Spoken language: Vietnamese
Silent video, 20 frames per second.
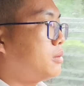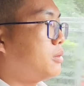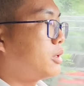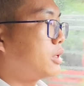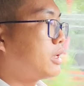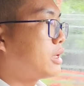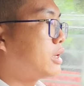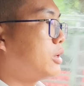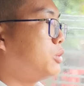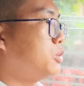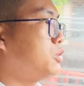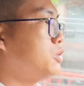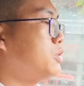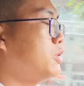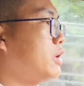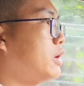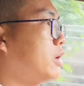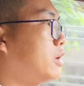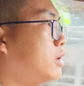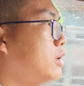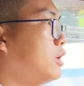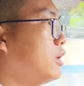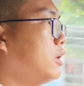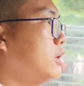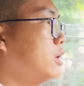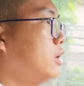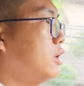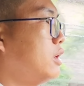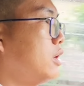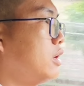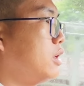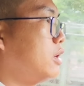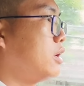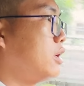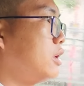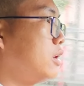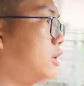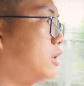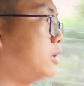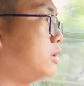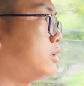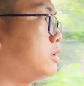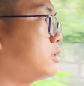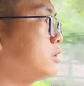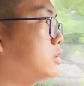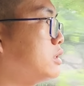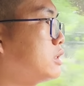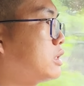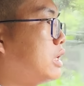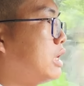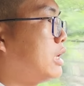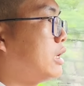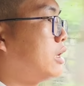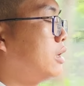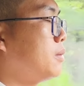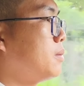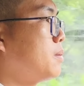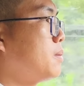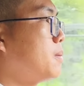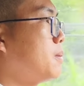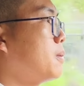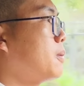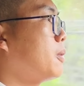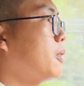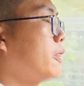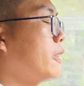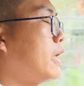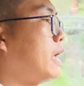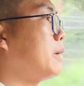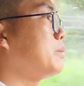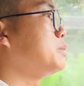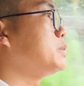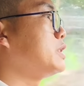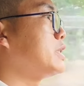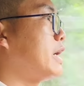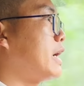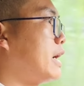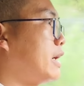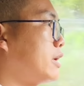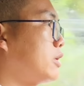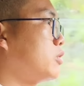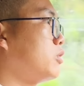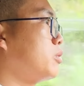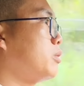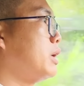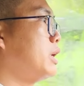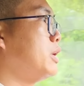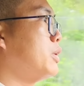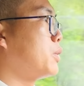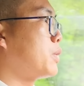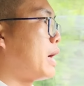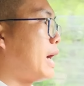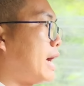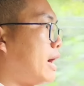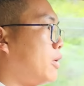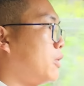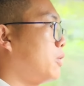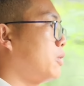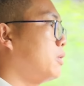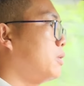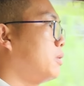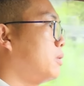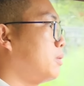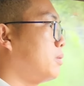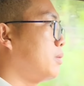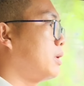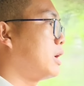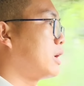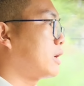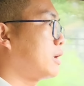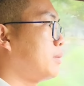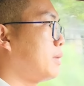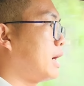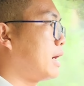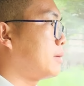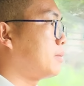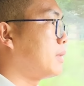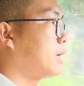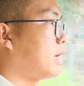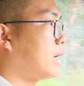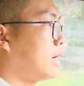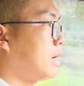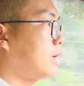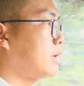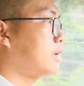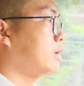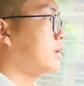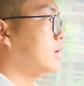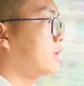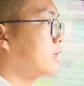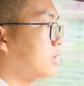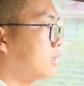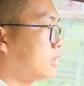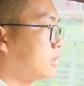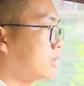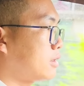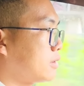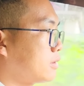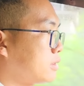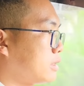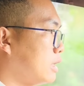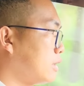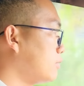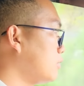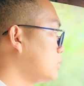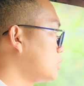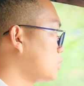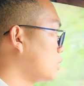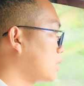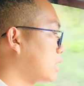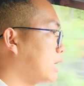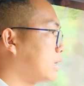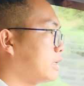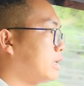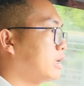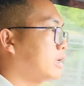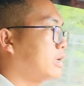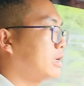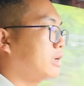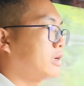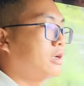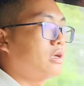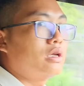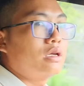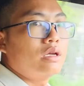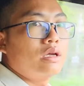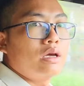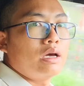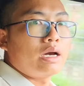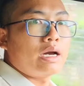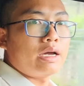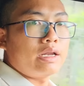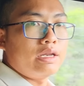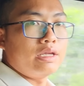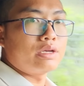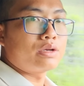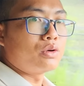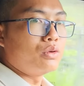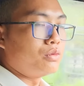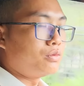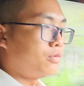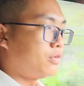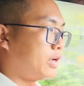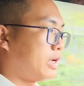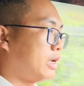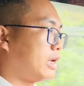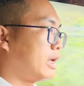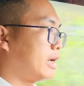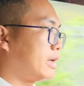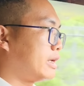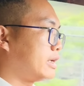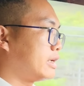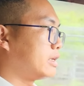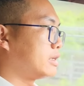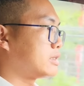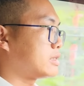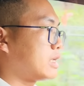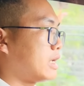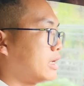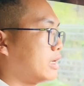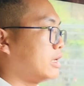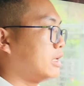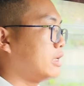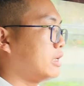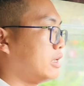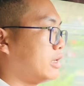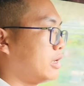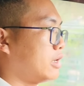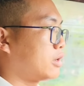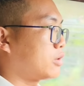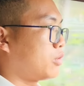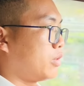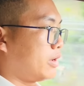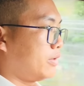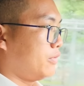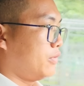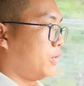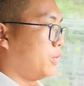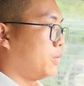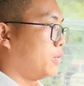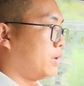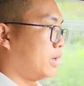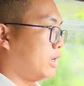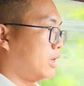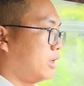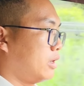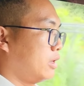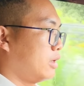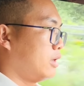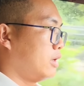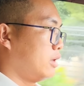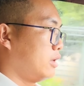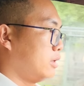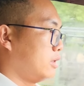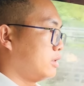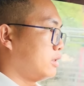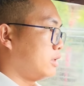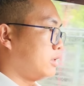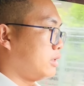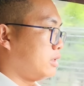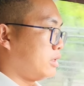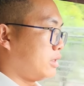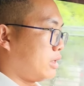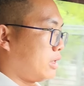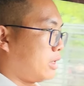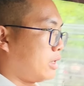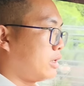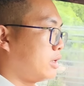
một cái câu chuyện uh, Tức là em trai của bên Đồng Hao Mà cái bạn mà hai đợt vừa rồi gần nhất á Hai đi cùng với lại San đi quay video á Thì uh,